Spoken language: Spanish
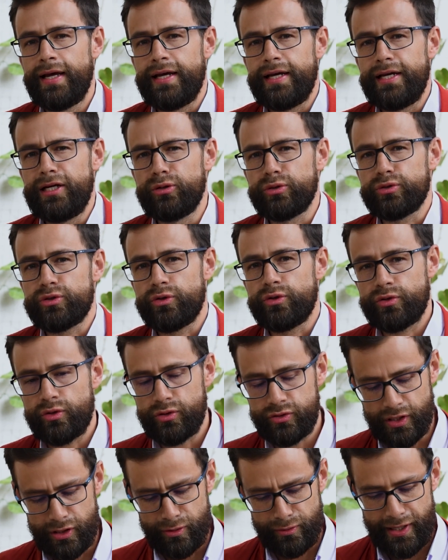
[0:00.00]
Y
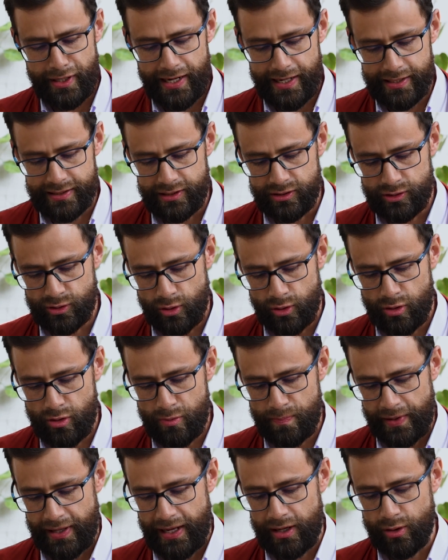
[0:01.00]
nosotros en un ejercicio
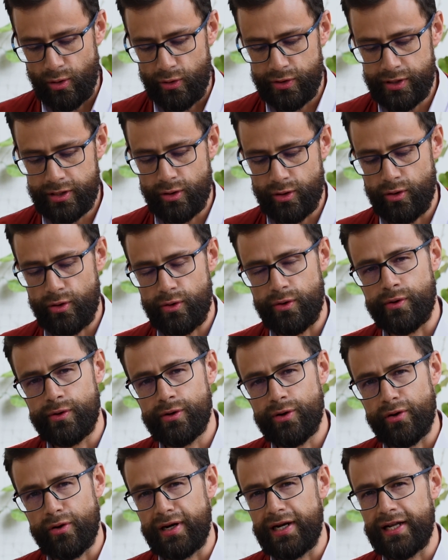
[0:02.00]
pedagógico
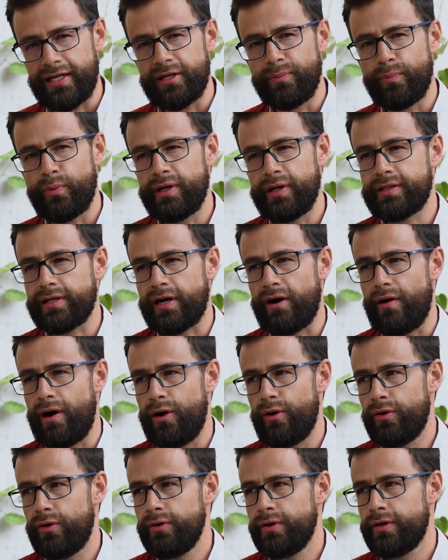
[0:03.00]
con el equipo de
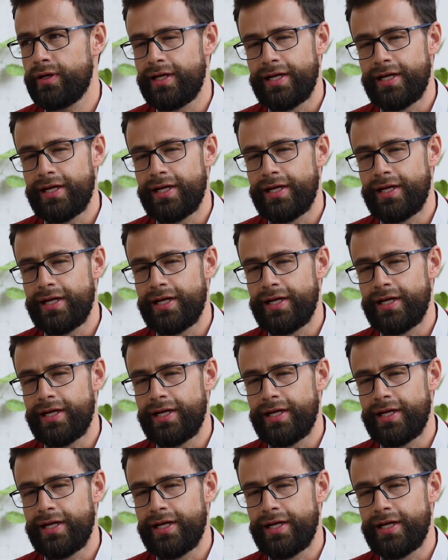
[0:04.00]
trabajo